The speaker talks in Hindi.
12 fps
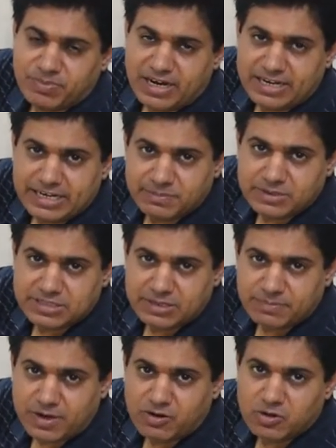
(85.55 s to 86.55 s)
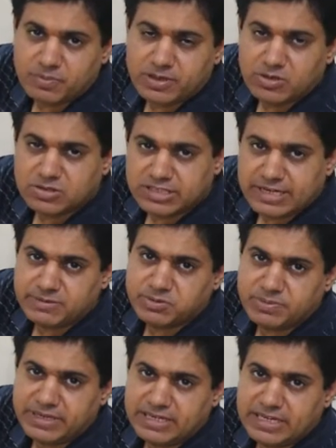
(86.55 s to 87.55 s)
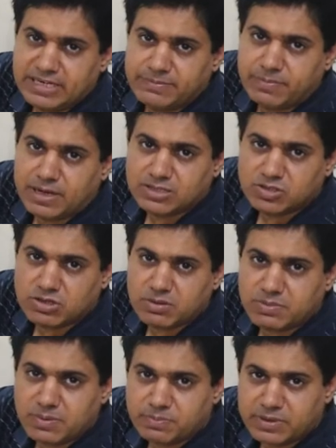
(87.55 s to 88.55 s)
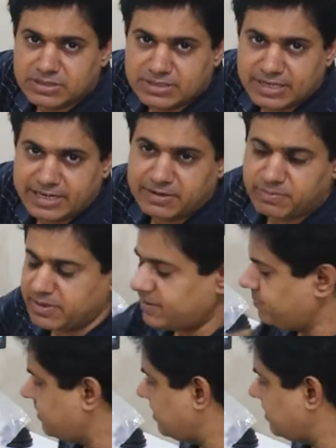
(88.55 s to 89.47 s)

हंड्रेड परसेंट पावर पे और सेम स्पीड यानी 500 सौ mm पर सेकेंड पे